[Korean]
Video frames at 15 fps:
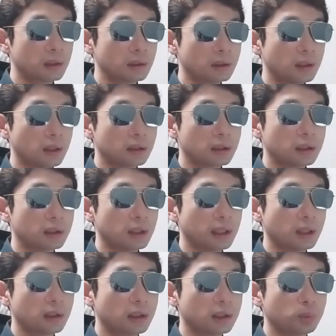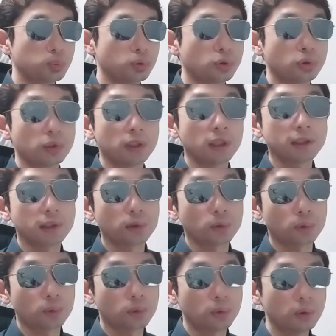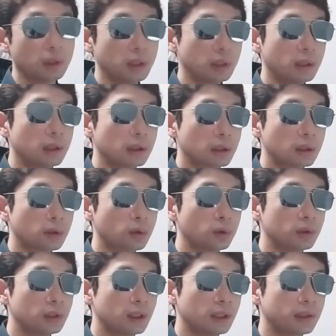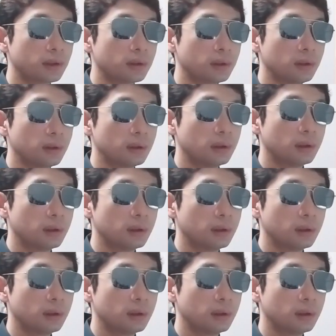그 당시에 이제 상당히 부주의했었고 그걸로 인해서